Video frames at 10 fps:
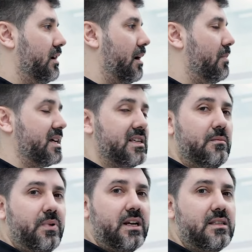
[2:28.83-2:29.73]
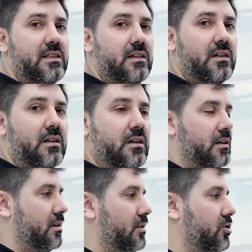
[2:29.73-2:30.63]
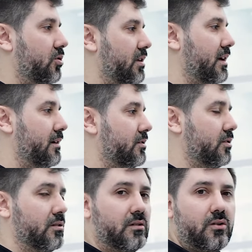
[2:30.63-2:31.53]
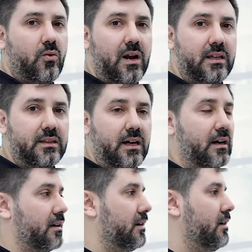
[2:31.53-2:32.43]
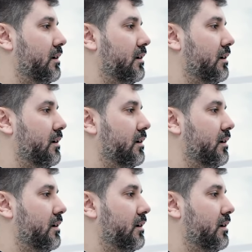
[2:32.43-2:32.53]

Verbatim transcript: abbassa i prezzi togliendo qualità.